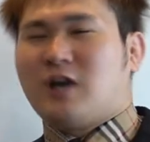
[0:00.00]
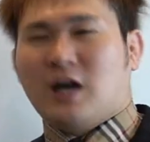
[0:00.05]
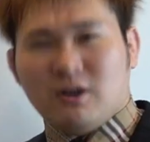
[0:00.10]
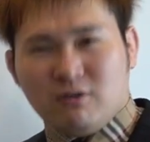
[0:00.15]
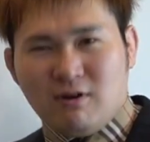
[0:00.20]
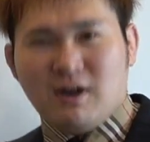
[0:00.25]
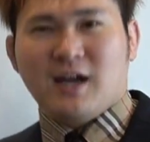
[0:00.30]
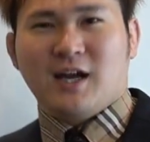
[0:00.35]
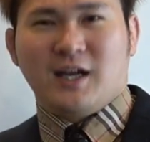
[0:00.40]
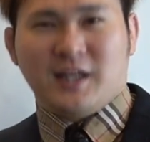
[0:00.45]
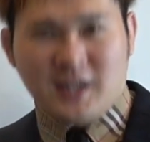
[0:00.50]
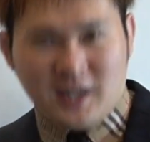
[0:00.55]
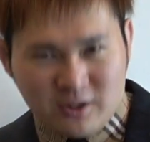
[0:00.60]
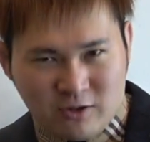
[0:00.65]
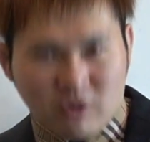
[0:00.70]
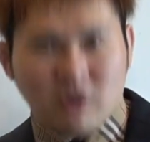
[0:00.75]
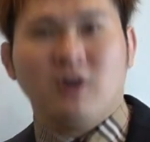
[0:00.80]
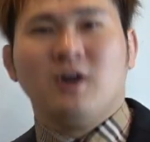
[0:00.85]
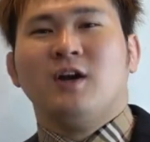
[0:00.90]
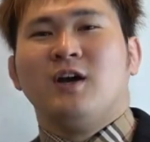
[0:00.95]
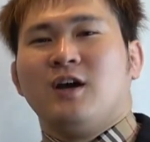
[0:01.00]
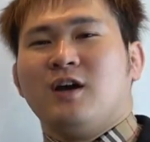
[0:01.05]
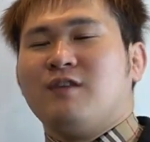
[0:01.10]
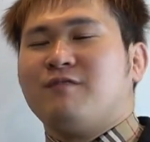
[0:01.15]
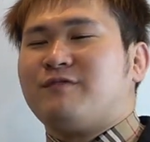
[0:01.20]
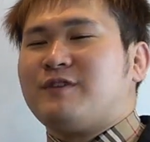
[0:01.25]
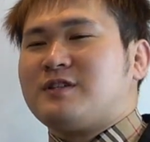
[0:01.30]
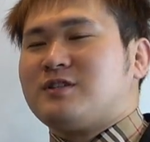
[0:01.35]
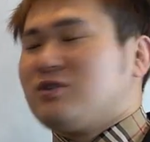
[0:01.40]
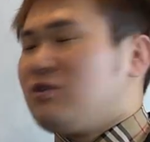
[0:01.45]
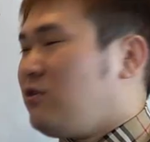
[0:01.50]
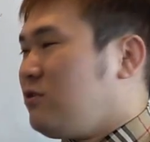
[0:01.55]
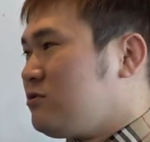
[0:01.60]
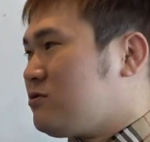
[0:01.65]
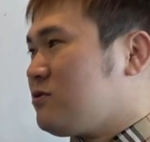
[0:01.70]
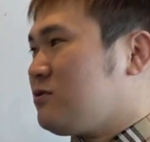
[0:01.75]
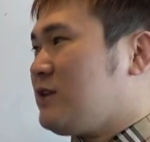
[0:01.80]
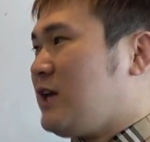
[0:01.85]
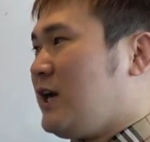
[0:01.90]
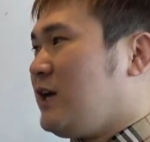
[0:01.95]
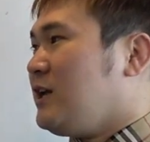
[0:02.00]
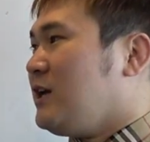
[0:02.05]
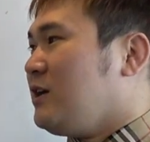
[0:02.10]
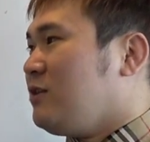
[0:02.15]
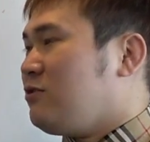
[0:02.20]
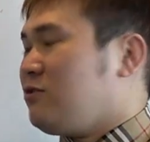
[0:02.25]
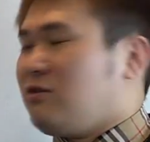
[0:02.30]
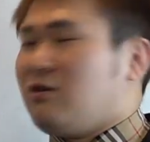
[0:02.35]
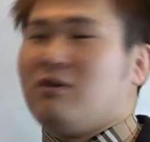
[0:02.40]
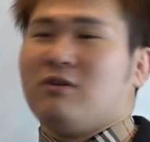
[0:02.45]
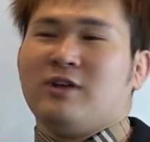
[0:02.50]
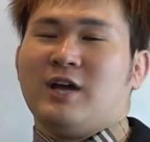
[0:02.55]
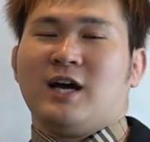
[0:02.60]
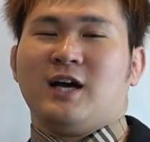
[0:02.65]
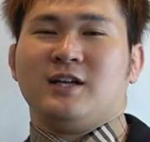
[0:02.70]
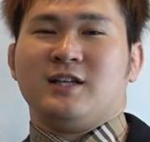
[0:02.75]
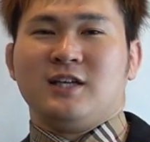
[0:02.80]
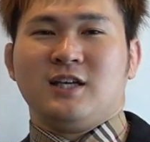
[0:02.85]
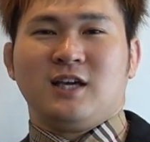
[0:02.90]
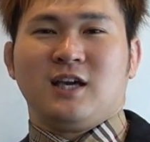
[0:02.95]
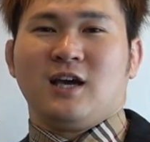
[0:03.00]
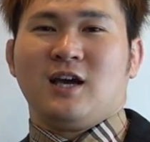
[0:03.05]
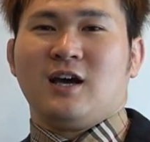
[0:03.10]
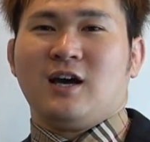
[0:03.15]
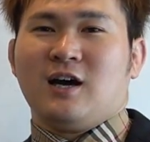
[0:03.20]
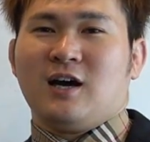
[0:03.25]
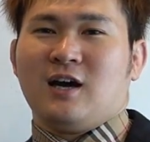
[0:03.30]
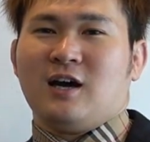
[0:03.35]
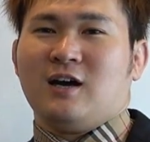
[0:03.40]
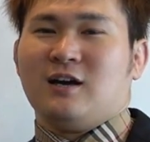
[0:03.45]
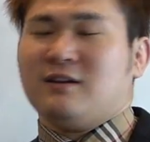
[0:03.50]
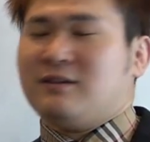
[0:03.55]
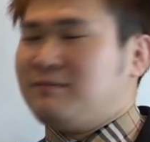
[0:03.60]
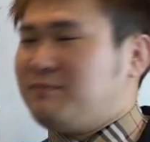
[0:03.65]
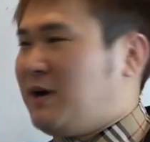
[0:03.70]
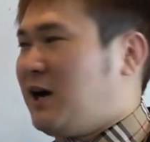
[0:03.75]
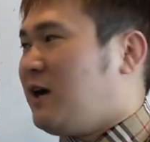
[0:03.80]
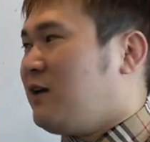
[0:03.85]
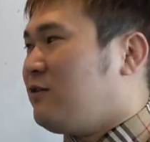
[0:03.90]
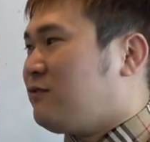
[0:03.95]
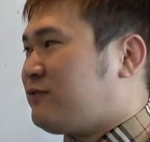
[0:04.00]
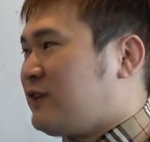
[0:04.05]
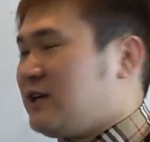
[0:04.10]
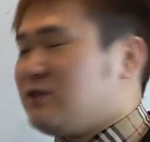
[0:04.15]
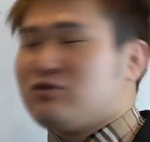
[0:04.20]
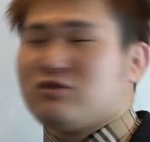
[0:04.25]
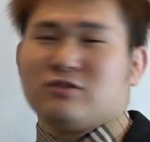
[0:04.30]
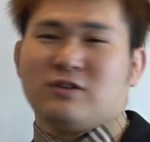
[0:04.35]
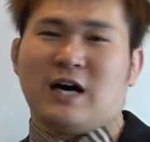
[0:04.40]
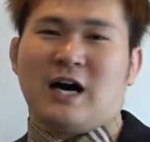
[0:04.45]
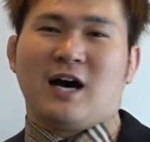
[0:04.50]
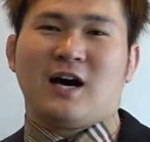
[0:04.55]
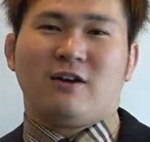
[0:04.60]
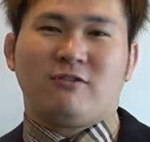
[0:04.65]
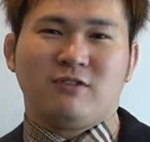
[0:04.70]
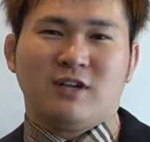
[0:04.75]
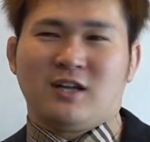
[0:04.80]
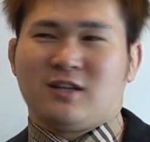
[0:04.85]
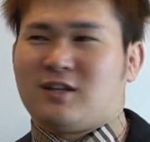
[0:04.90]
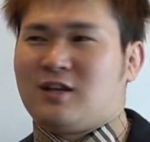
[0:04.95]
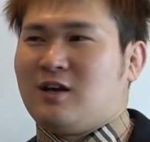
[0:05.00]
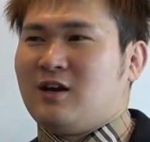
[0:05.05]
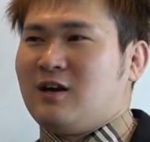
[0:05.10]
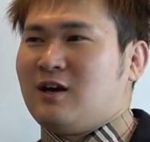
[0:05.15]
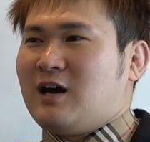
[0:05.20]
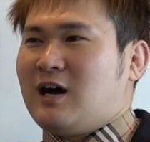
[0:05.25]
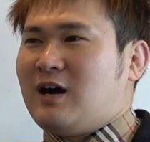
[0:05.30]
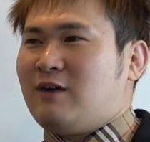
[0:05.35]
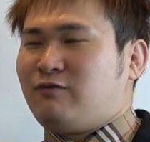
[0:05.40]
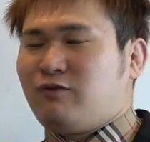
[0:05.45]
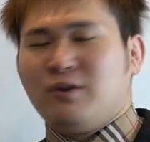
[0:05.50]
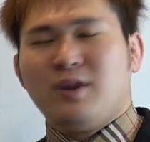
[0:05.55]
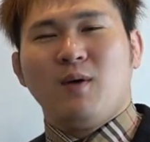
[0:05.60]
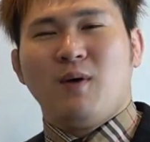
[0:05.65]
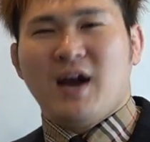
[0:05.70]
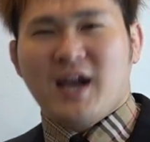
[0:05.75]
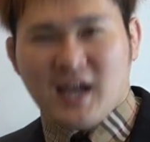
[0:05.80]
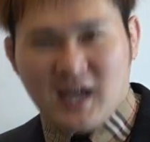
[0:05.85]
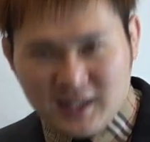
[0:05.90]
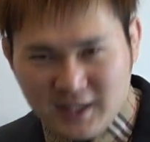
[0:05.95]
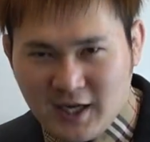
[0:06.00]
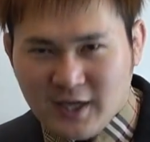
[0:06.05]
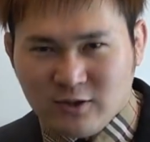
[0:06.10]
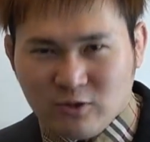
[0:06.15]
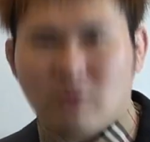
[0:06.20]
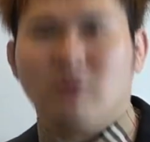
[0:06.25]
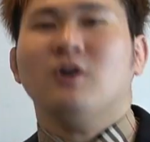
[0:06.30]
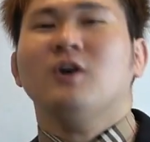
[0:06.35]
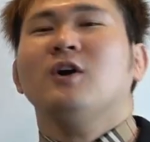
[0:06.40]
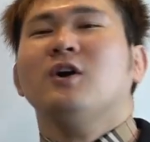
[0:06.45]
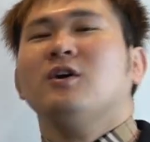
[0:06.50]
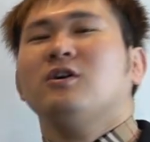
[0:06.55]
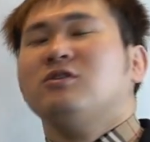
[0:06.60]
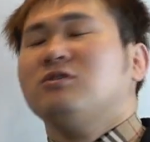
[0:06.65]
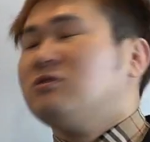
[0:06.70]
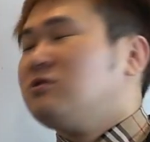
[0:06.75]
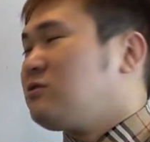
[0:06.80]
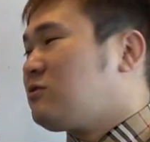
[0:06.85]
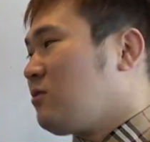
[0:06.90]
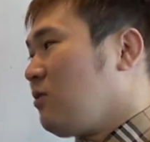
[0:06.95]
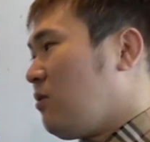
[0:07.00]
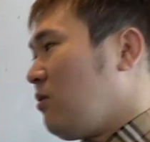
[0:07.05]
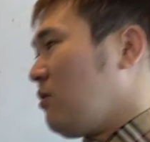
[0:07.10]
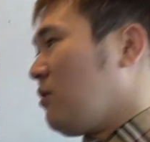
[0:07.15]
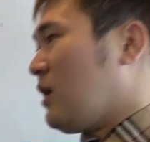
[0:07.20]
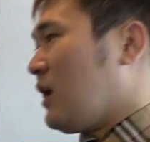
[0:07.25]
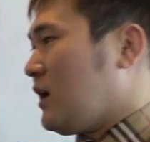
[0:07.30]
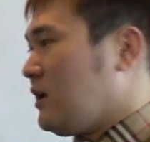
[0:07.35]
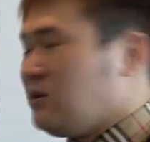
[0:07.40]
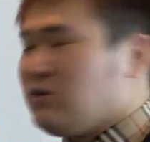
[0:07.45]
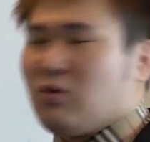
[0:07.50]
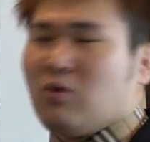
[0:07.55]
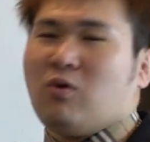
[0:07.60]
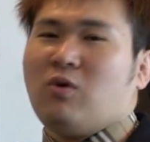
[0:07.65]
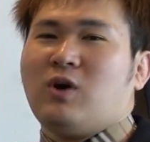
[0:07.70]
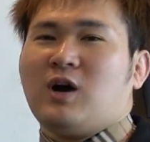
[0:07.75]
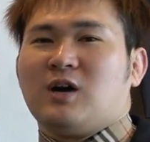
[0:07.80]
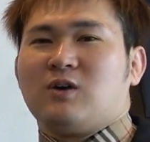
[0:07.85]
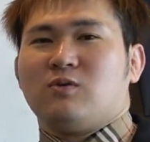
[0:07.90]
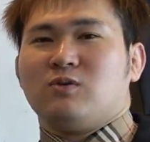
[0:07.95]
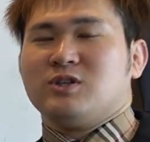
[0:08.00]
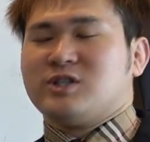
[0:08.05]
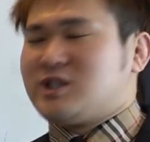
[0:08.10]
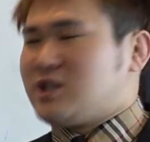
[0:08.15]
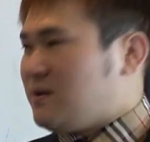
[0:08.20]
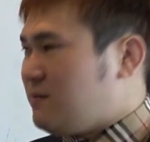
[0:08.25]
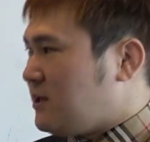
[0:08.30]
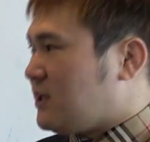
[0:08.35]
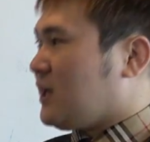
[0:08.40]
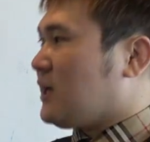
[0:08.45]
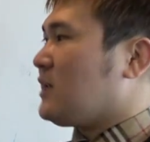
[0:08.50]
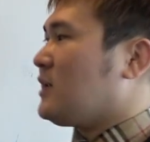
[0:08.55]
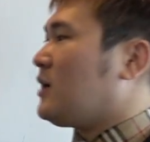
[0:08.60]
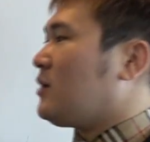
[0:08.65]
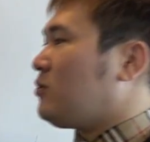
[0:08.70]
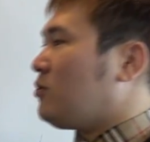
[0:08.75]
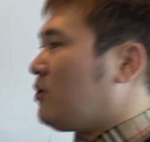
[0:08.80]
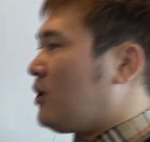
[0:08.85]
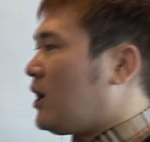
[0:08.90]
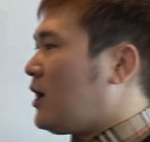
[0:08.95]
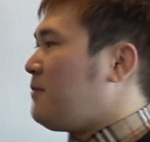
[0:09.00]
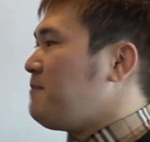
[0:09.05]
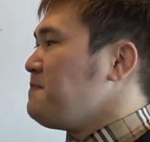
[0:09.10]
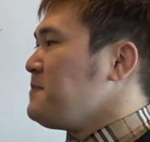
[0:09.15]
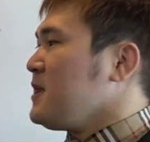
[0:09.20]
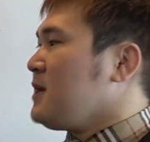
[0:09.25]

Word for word: かるわけがないと。偏差値40代でいるような人間が、まあ、30上がるなんて、そんなわけがないと。いうところからの合格をしてみたりだとか、